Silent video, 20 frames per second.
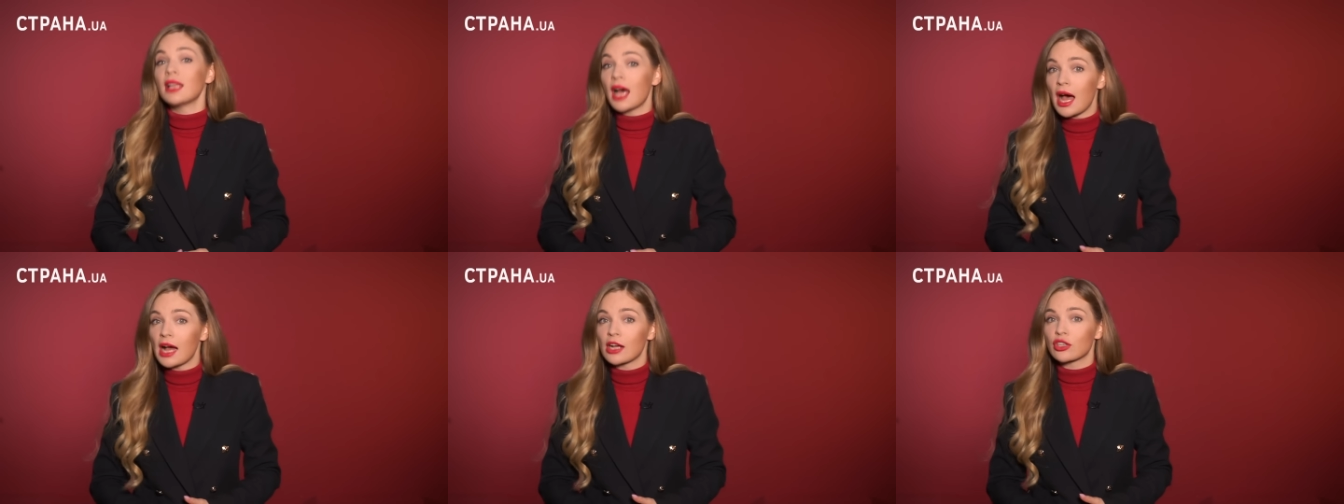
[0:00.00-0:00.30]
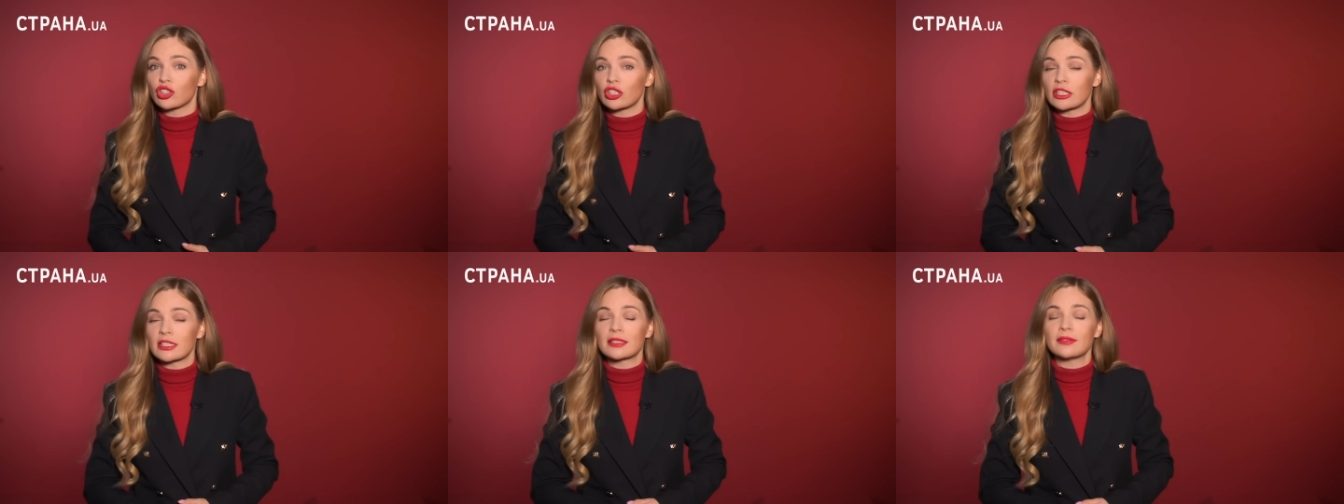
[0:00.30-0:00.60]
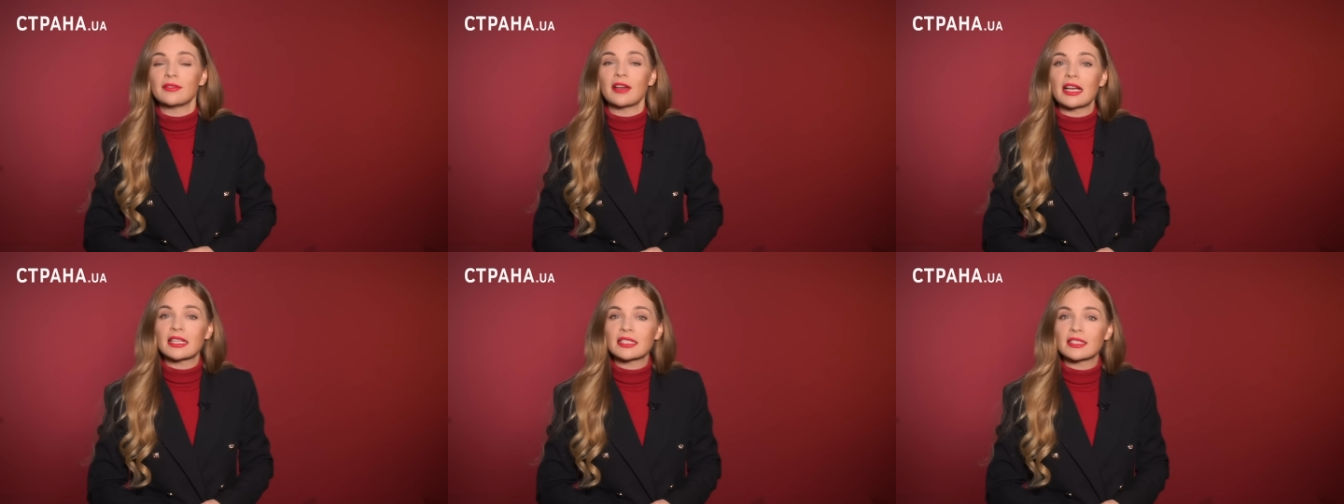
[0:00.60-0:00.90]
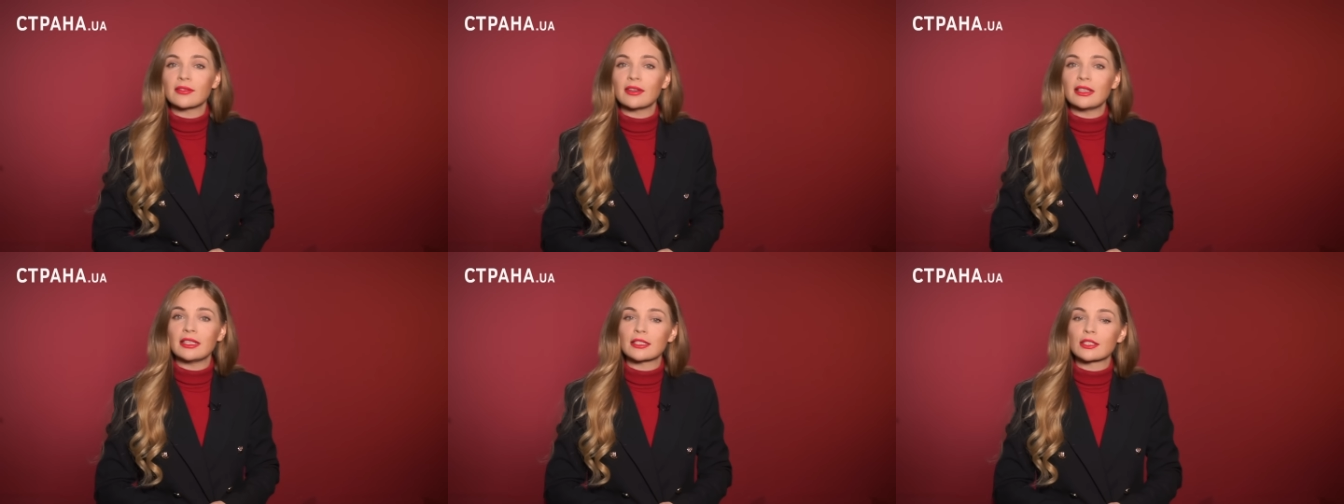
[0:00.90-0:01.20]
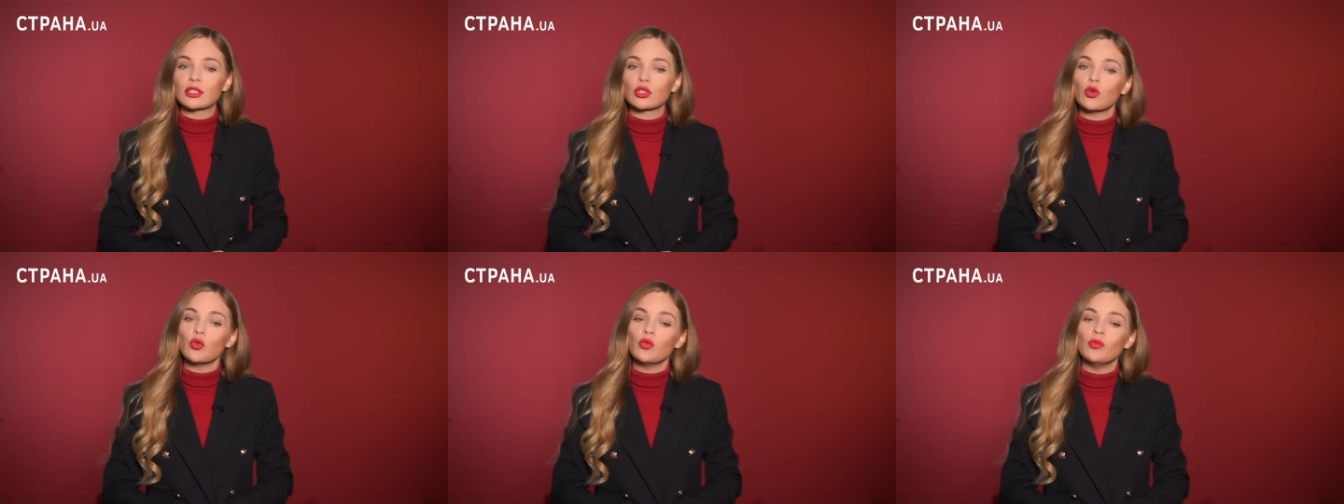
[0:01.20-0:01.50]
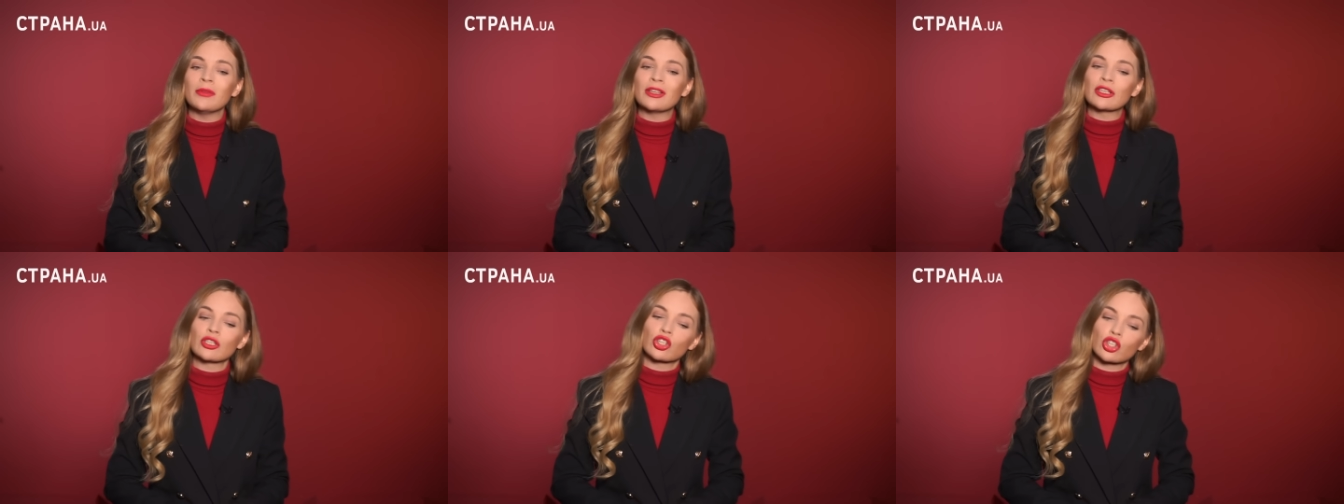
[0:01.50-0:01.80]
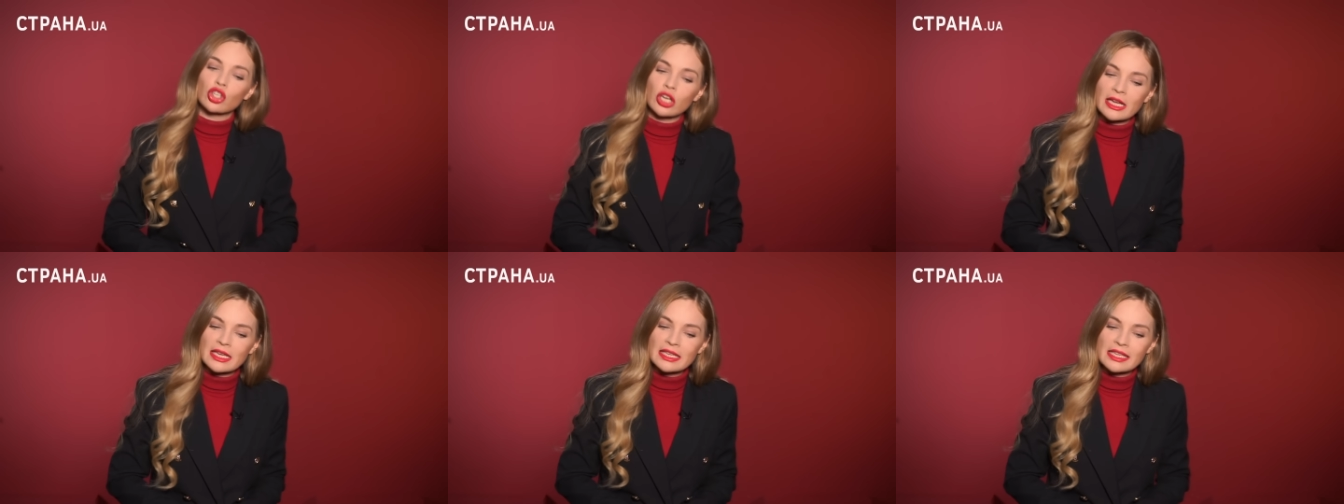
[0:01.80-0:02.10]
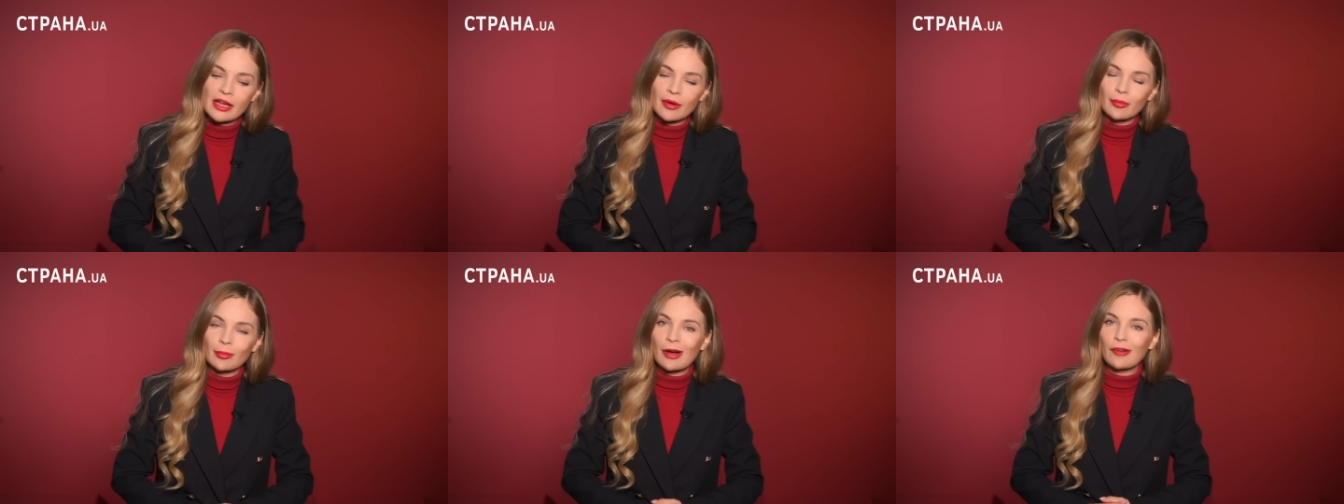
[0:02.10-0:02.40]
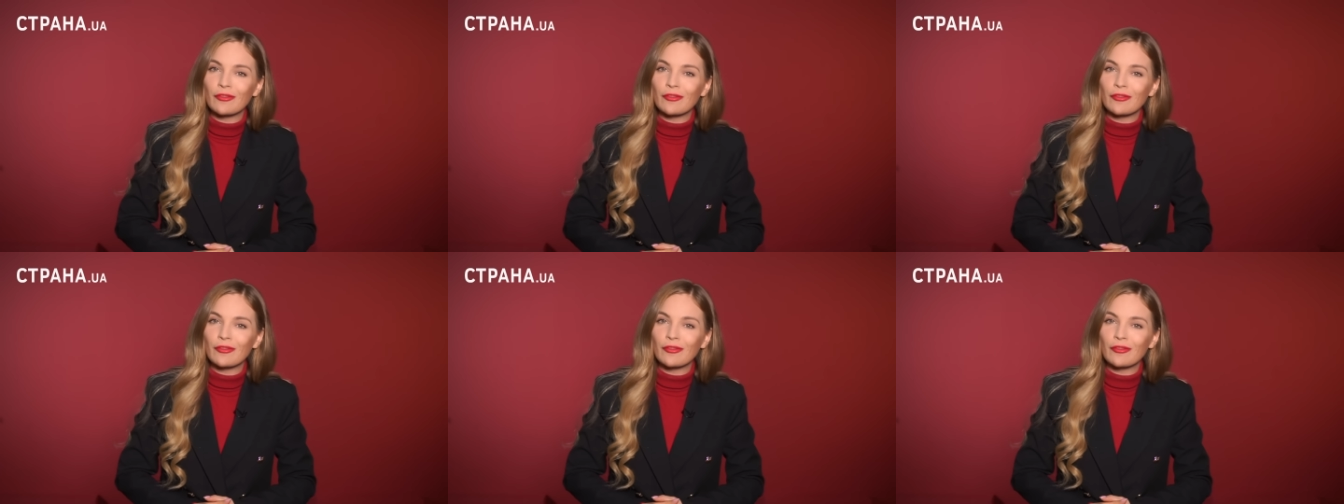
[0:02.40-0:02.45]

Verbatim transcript: также связывали с уменьшением